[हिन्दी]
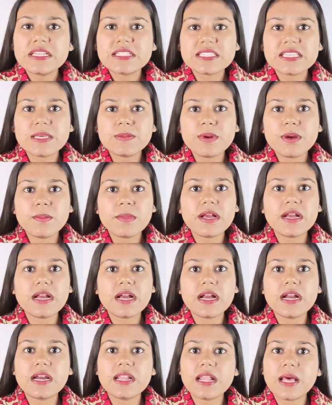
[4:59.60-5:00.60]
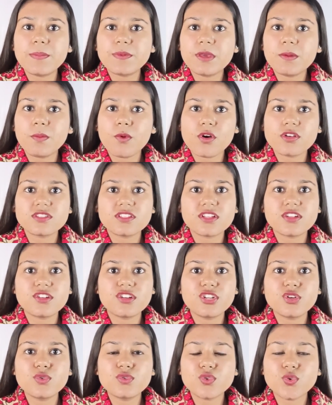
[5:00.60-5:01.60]
सीबम अगर आपकी बहुत ज़्यादा
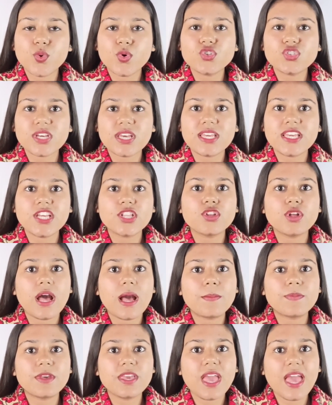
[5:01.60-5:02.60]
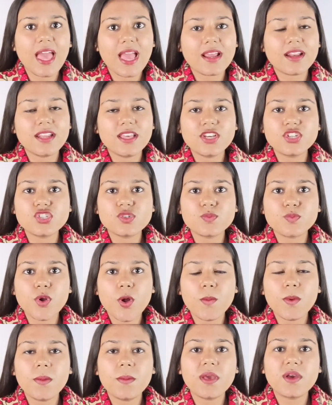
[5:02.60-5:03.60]
रिड्यूस हो जाएगी तो आपकी एक्ने की जो
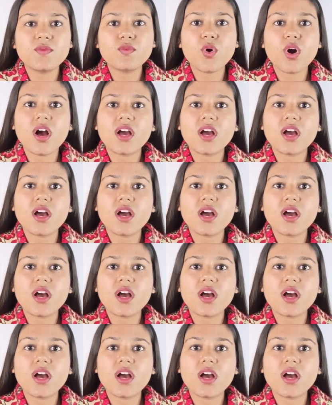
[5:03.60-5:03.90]
प्रॉब्लम है वो